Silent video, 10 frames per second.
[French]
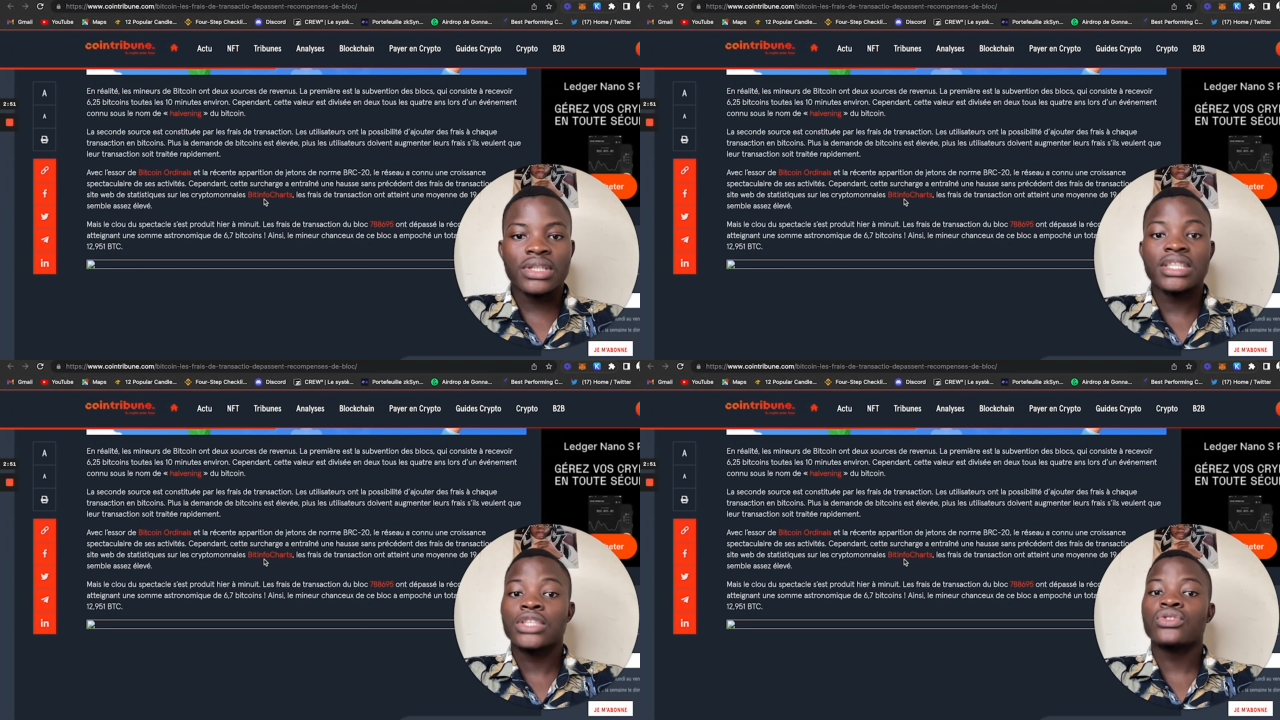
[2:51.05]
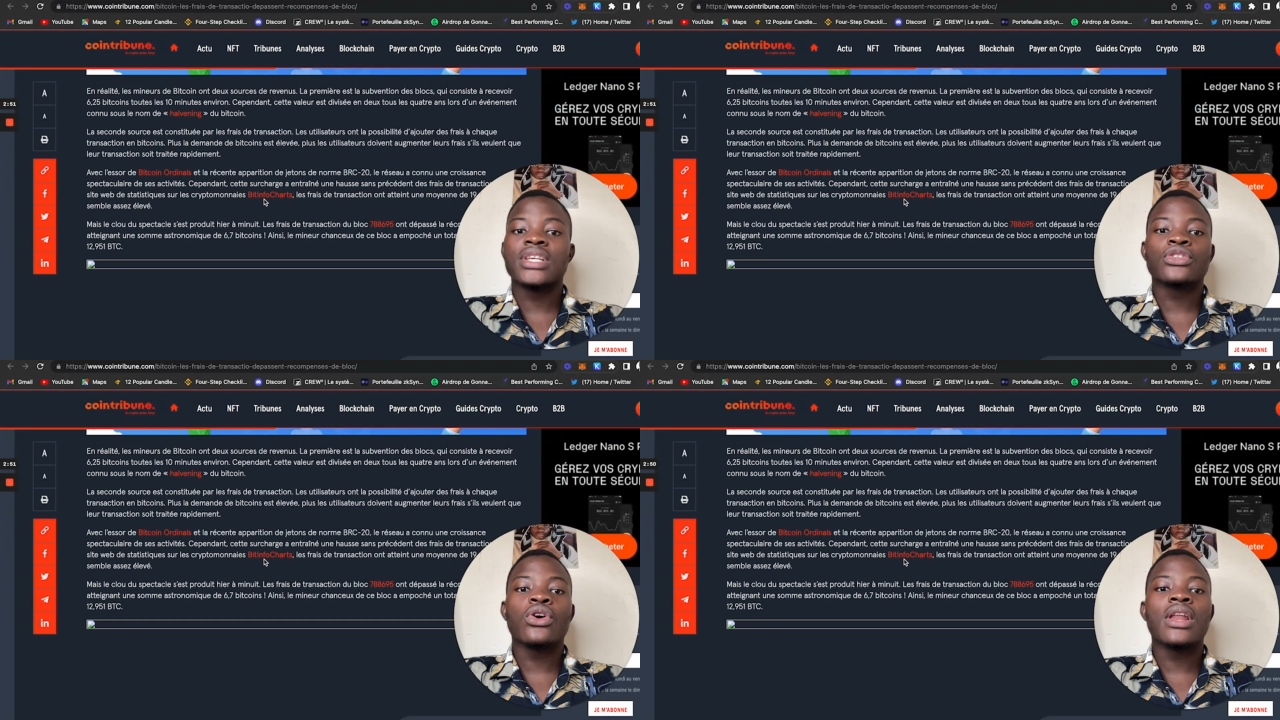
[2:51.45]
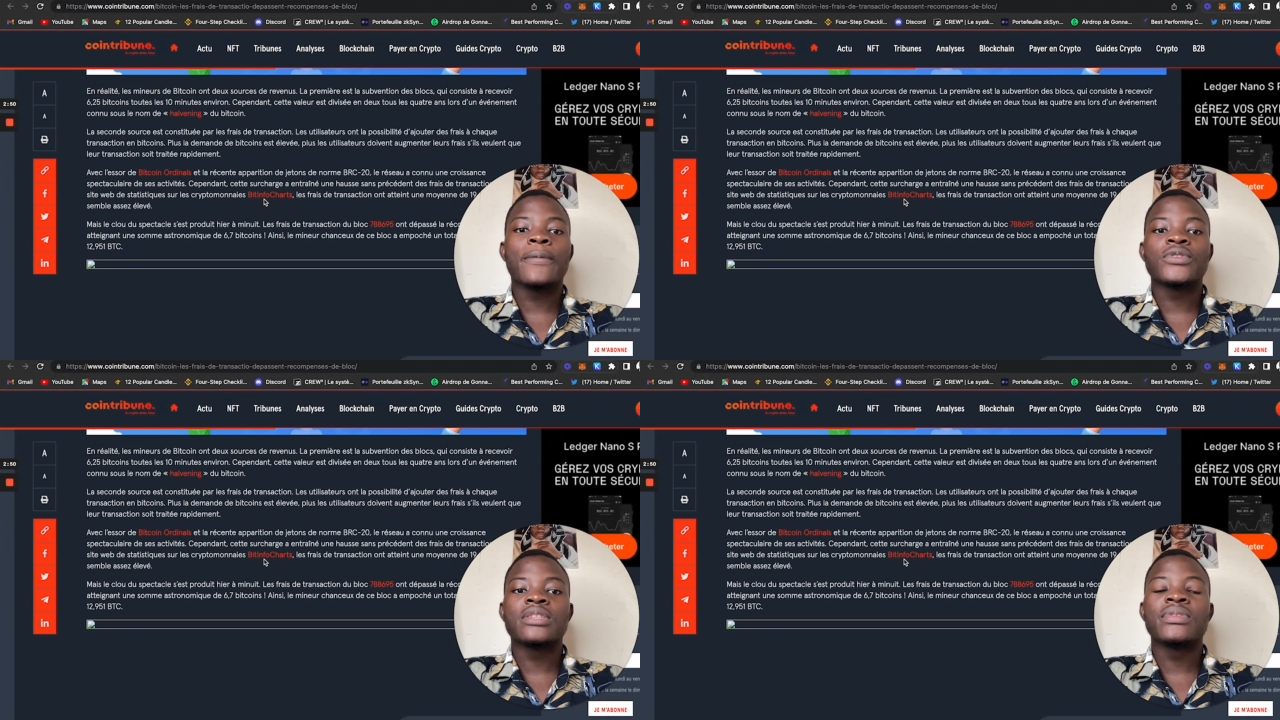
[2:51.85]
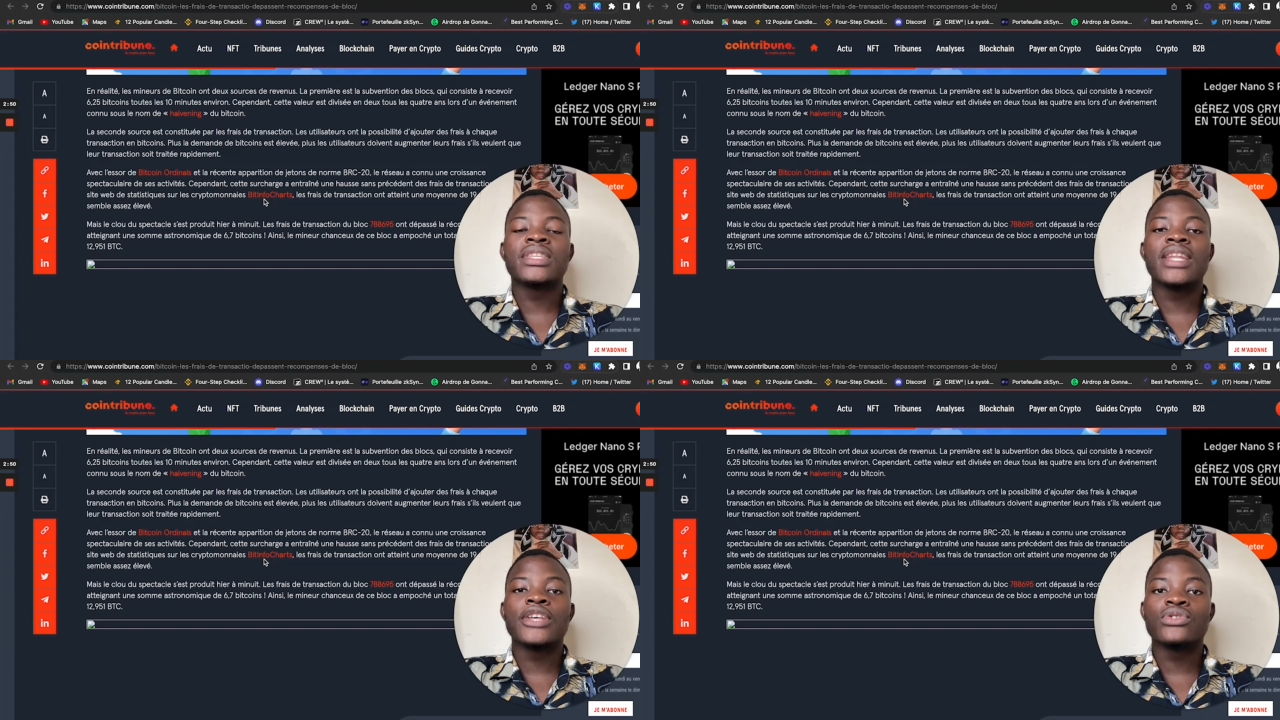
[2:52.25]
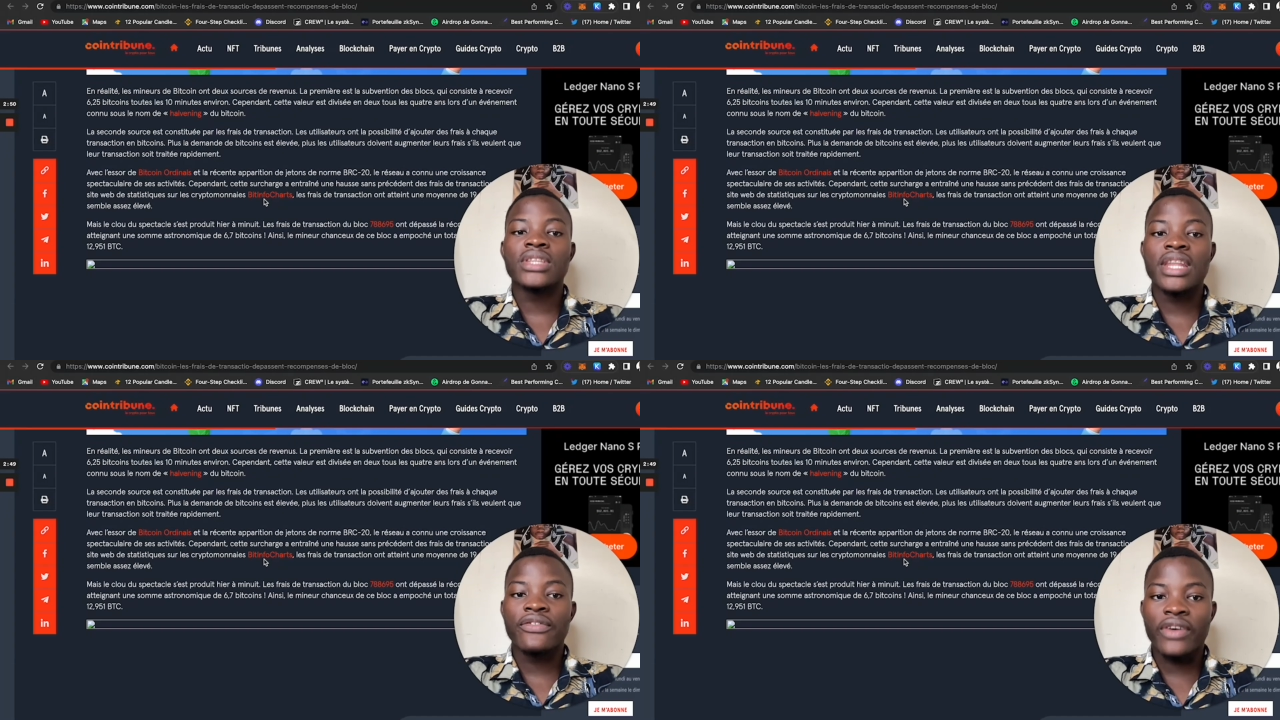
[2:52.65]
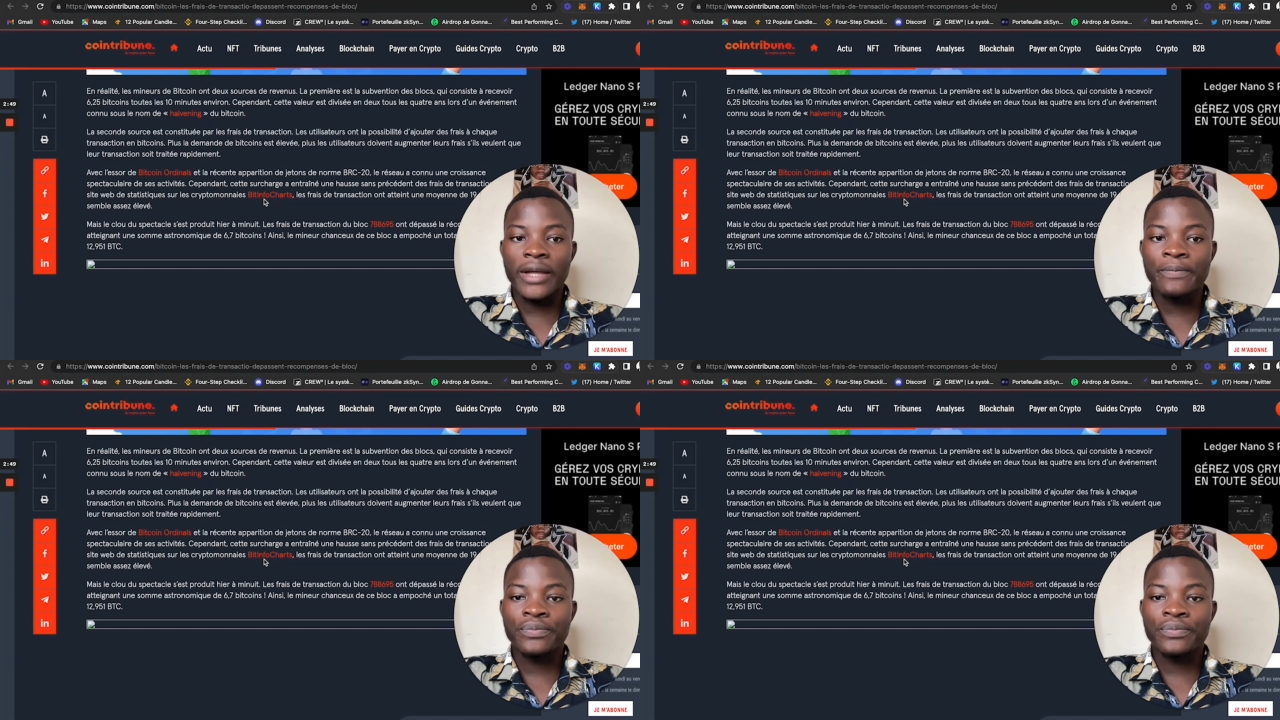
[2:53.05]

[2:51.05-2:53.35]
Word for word: Les utilisateurs ont la possibilité d'ajouter des frais